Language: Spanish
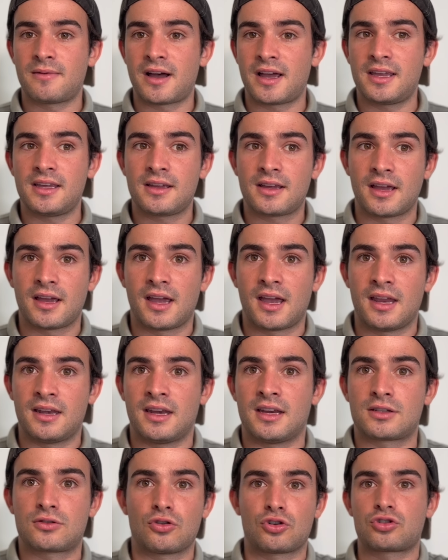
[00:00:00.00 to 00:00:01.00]
que en
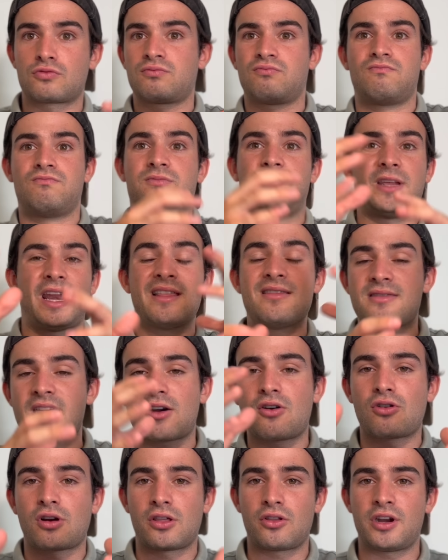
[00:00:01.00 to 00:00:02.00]
estos 30
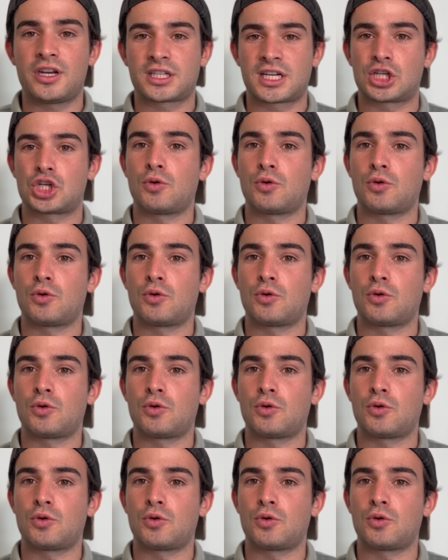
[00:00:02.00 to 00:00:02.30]
corredores que